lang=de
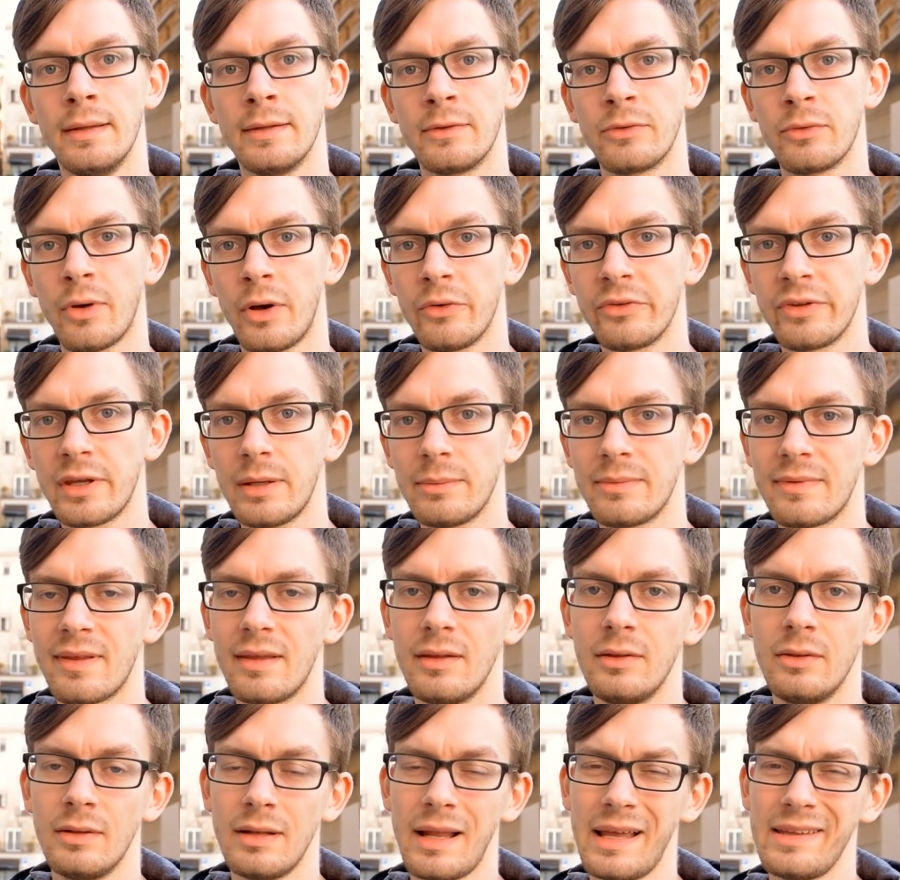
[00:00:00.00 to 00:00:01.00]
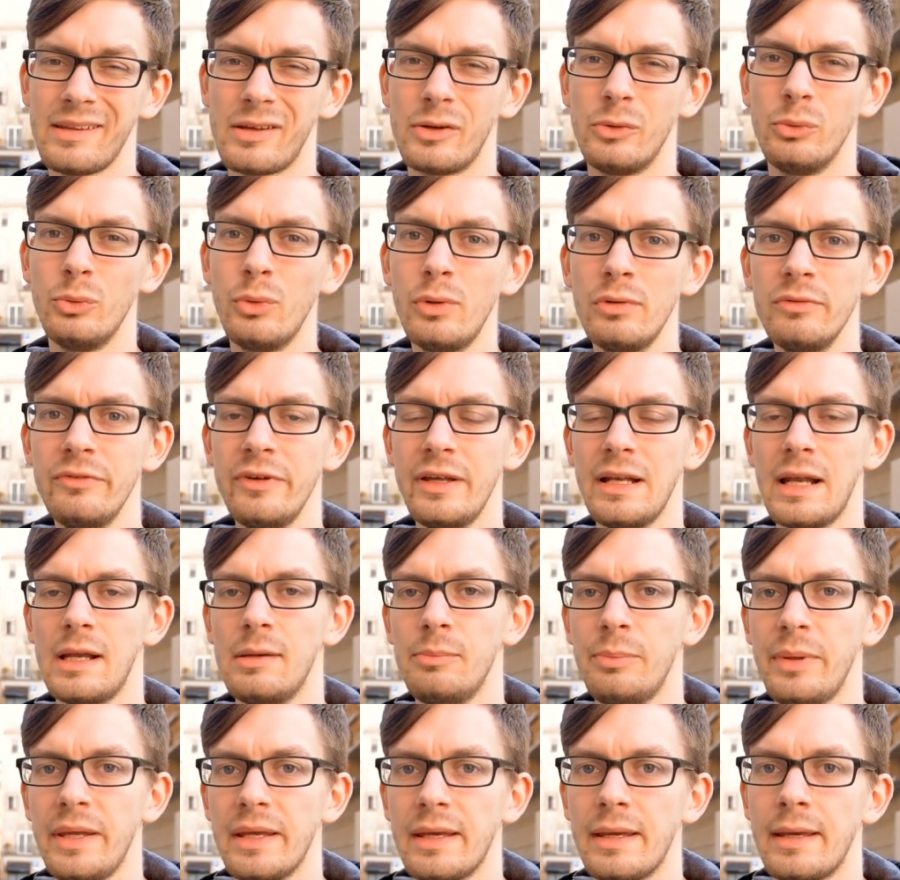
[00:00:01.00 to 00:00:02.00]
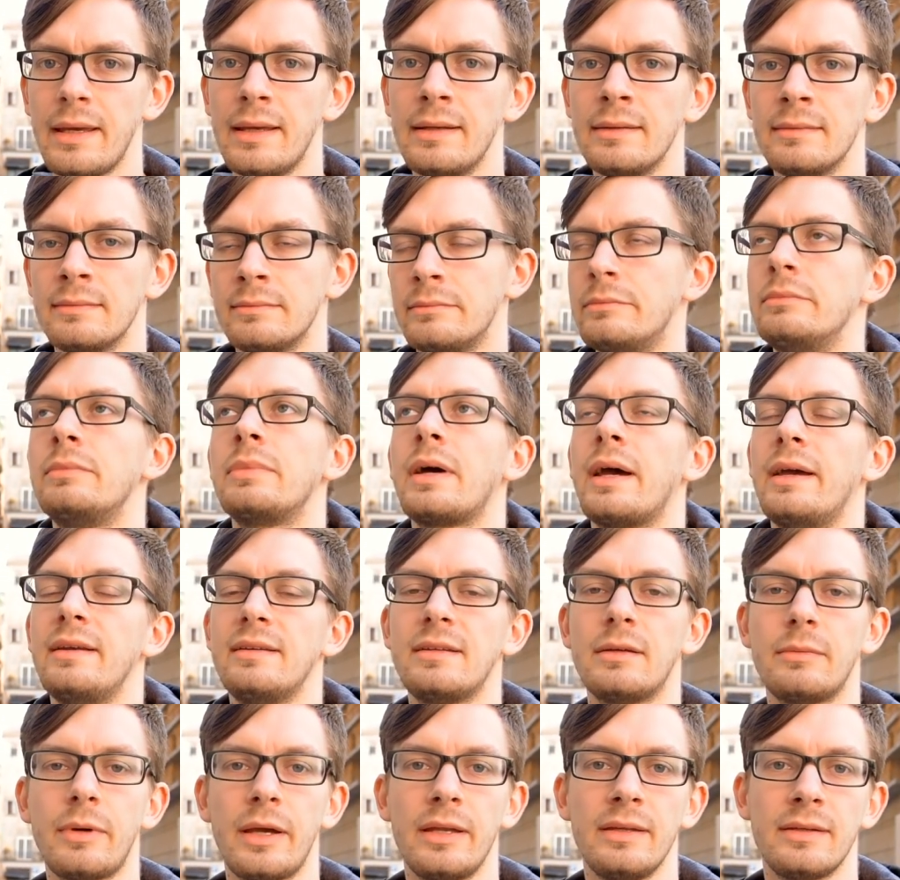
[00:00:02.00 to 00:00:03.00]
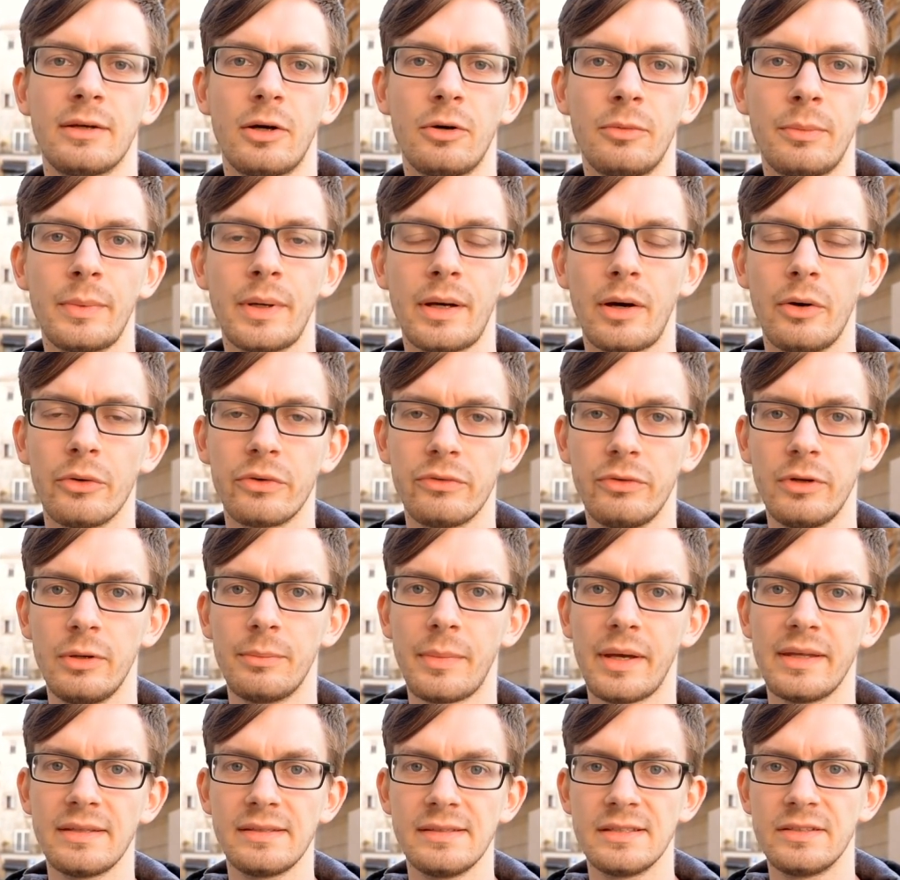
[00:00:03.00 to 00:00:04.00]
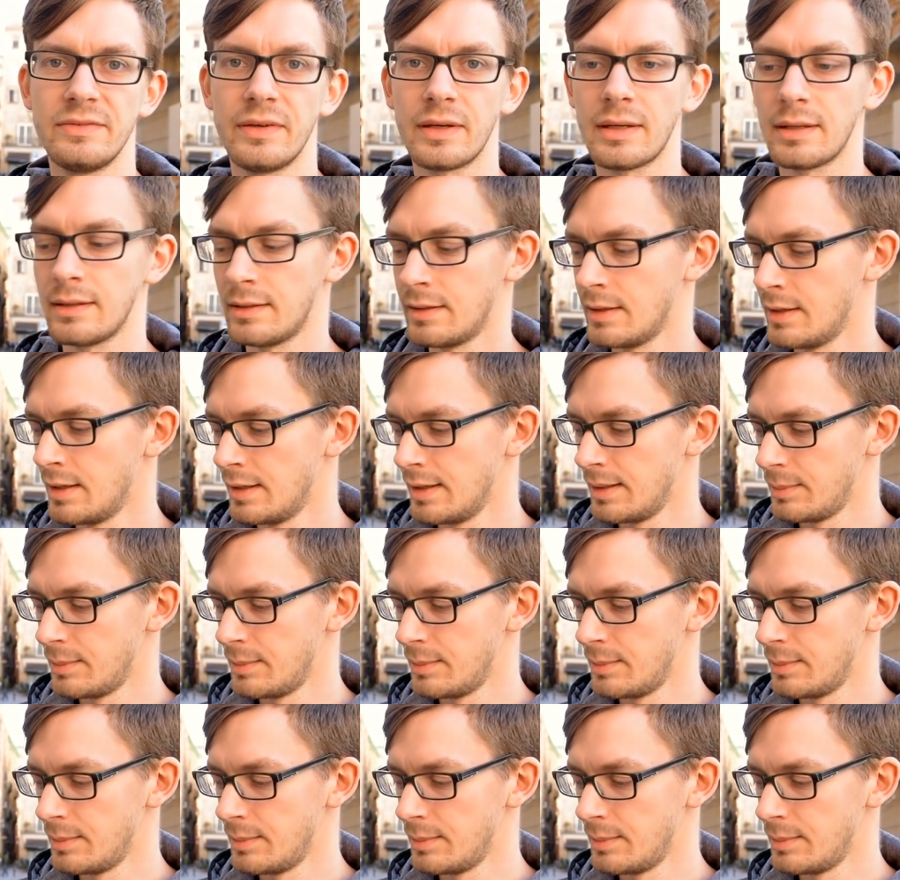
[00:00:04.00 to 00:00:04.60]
Zu Hause gibt es dann leider nur WLAN BGN, reicht aber eigentlich auch aus für die meisten Zwecke.